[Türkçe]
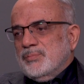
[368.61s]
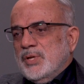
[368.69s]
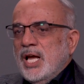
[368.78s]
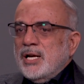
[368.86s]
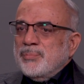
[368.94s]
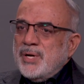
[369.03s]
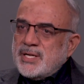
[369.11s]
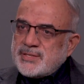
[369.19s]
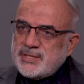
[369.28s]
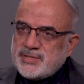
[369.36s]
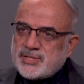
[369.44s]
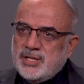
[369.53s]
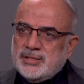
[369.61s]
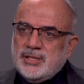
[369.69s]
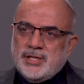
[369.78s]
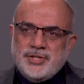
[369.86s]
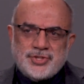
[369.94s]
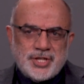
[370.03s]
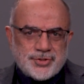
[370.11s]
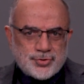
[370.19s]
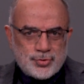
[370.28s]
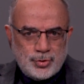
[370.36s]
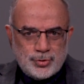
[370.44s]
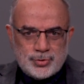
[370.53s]
Yani bazı insanlar
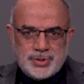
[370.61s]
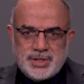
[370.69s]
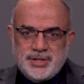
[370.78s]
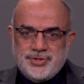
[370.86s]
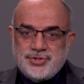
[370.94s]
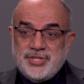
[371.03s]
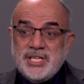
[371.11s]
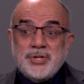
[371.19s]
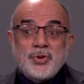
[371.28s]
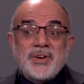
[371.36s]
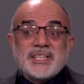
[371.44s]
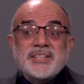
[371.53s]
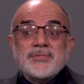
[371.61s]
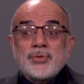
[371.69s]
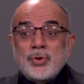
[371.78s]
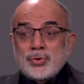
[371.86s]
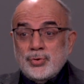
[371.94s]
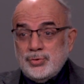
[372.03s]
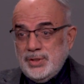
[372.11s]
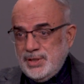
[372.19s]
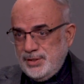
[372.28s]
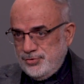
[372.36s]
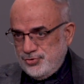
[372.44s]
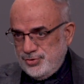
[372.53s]
icatçı oldukları için, inovatif
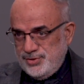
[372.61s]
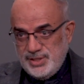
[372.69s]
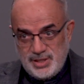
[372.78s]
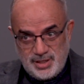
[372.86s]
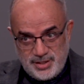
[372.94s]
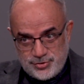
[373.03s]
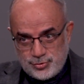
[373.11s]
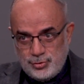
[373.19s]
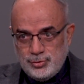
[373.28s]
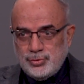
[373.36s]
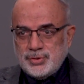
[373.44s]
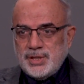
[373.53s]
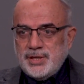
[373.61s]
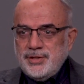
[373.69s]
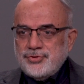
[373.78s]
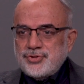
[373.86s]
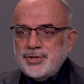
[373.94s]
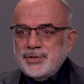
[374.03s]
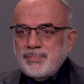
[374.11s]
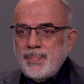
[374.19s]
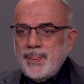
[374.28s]
oldukları için, yenilikçi oldukları için